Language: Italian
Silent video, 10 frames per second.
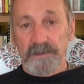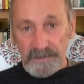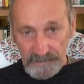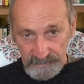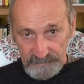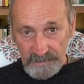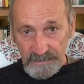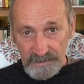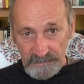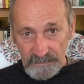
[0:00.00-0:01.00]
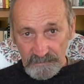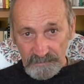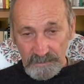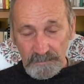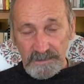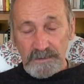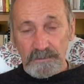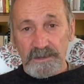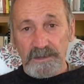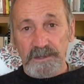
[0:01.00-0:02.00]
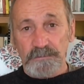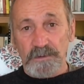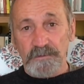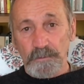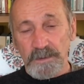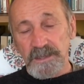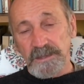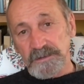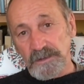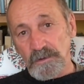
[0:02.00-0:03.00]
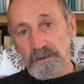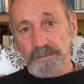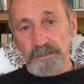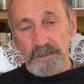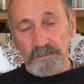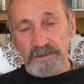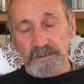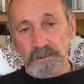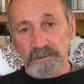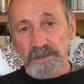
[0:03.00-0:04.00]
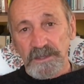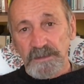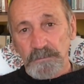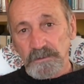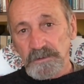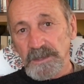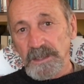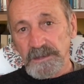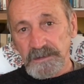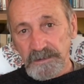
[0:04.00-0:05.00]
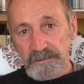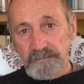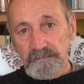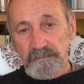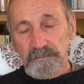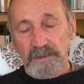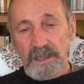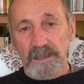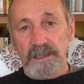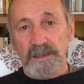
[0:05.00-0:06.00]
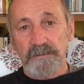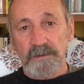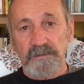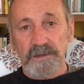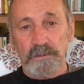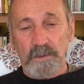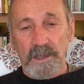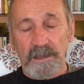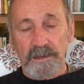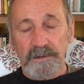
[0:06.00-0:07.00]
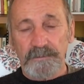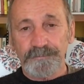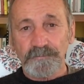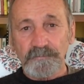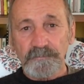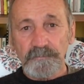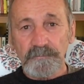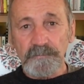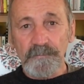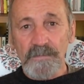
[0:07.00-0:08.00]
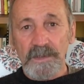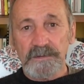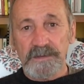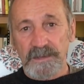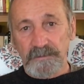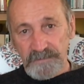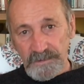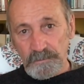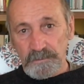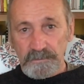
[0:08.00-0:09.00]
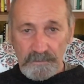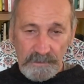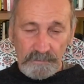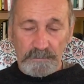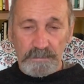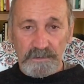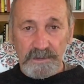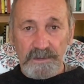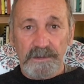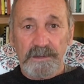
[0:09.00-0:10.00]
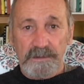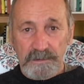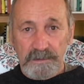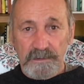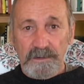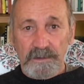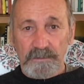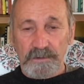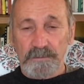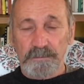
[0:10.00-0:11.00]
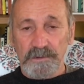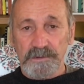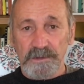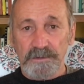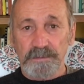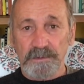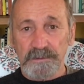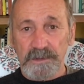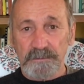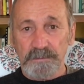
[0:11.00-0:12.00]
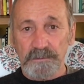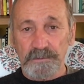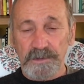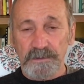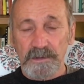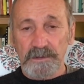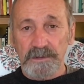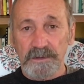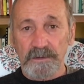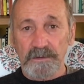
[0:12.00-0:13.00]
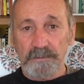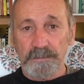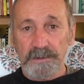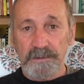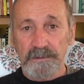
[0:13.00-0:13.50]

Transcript: insegna di conseguenza all'organismo a sviluppare gli anticorpi per queste proteine in modo tale che all'arrivo eventuale del virus con la sua proteina questo possa rispondere producendo gli anticorpi.